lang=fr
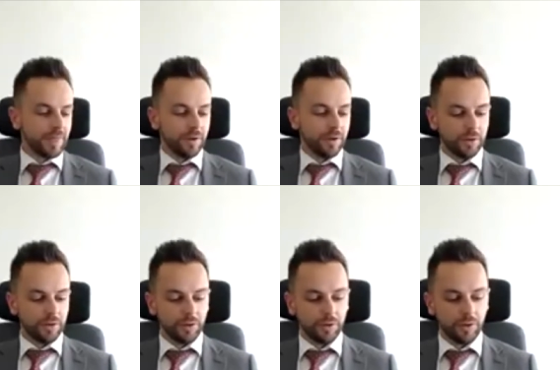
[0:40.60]

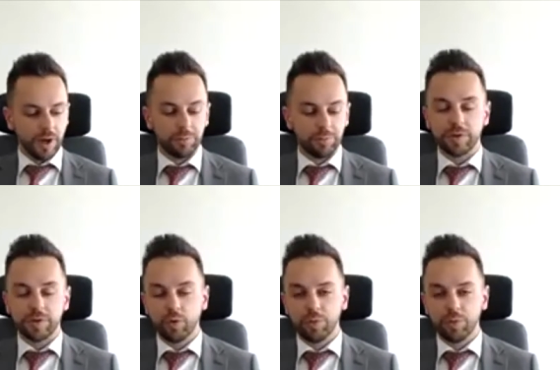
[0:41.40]
Euh, un petit
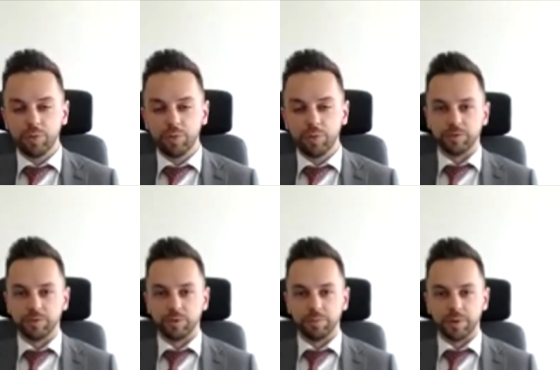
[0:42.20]
groupe de mutuelles
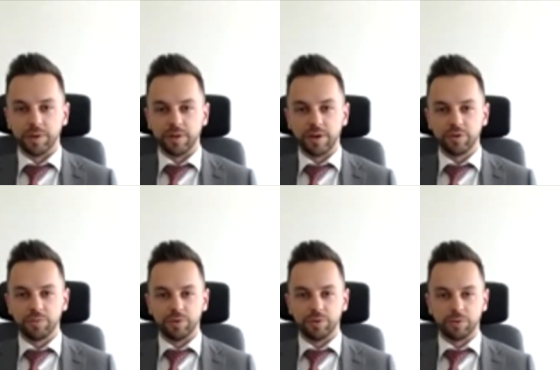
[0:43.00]
sur le paysage,
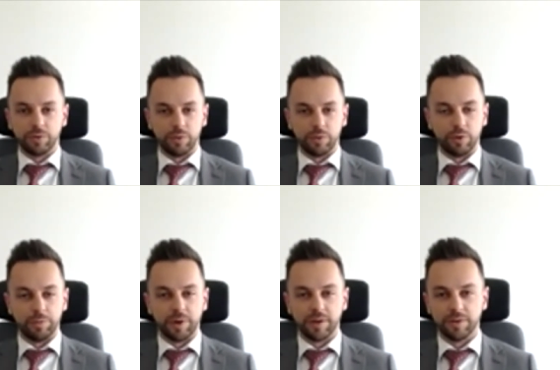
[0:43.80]
puisqu'on
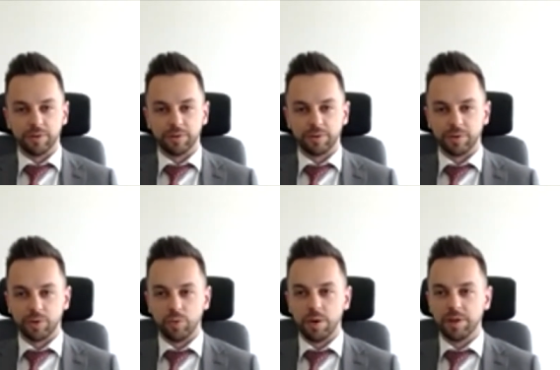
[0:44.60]
représente
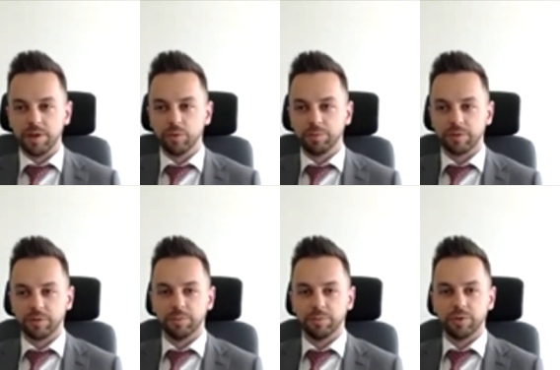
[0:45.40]
environ un million de
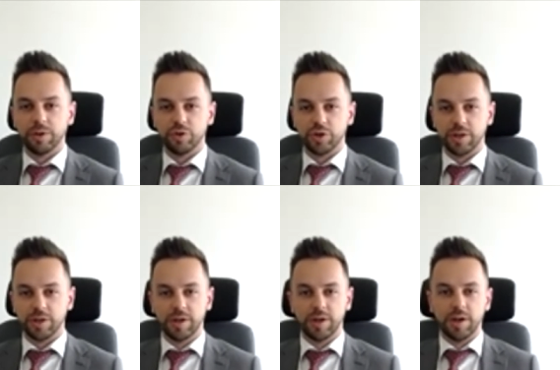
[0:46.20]
personnes protégées
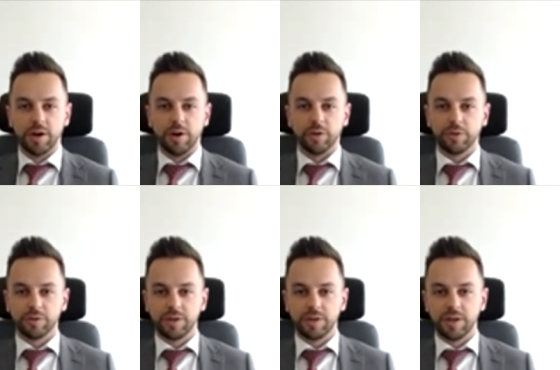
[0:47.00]
en
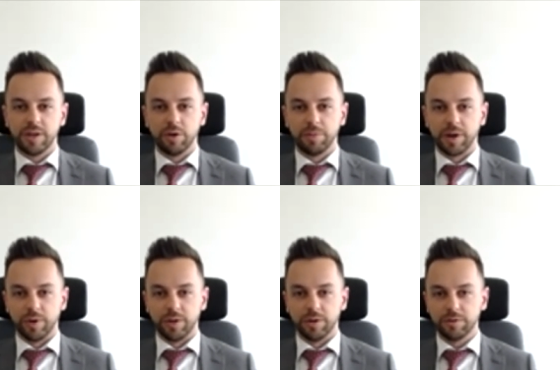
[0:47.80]
santé et en
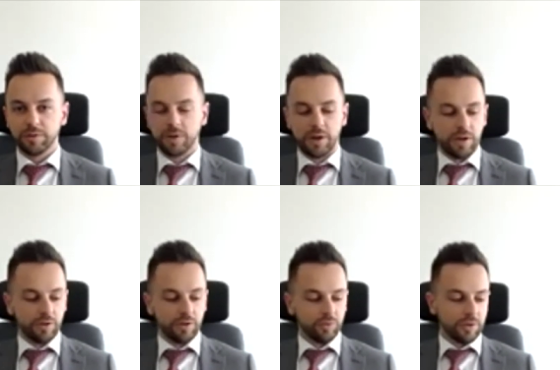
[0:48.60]
prévoyance.
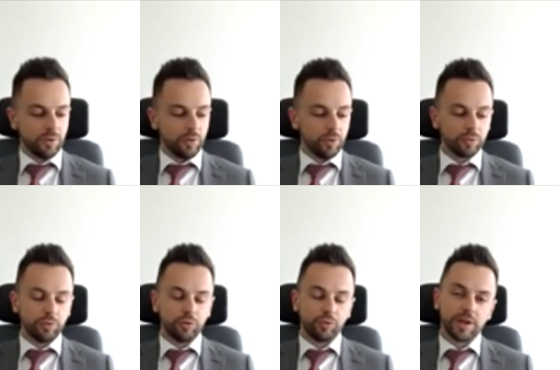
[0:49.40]
Nous avons 11
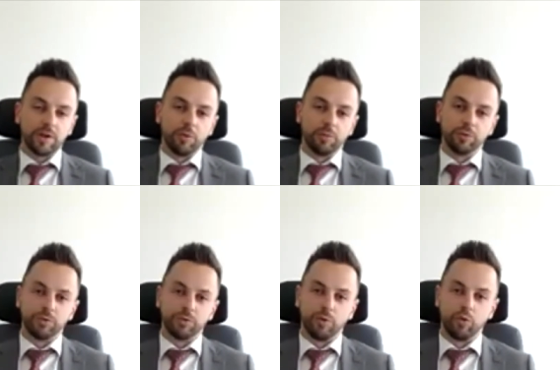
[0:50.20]
mutuelles qui composent le
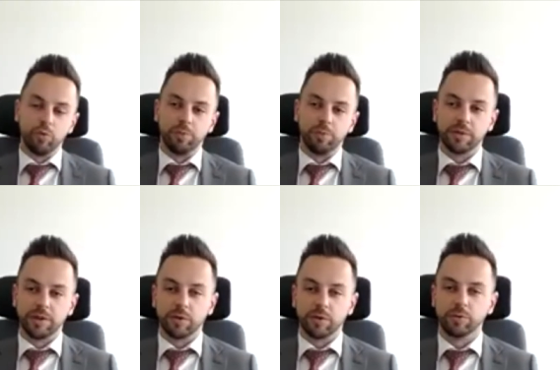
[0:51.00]
groupe et ça
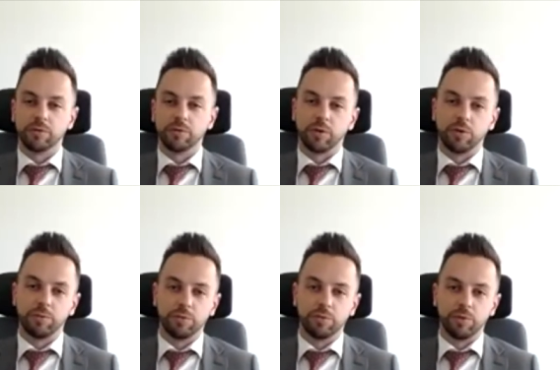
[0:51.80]
compte environ
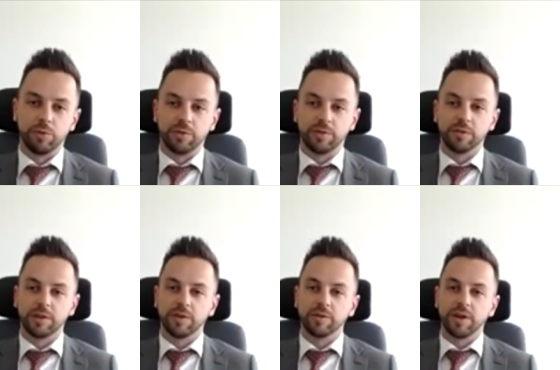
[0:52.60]
pour
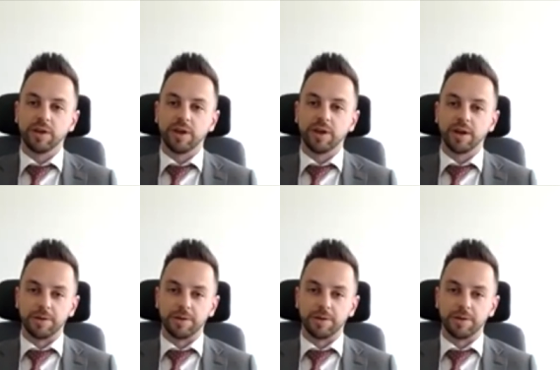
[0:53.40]
650 euh, salariés.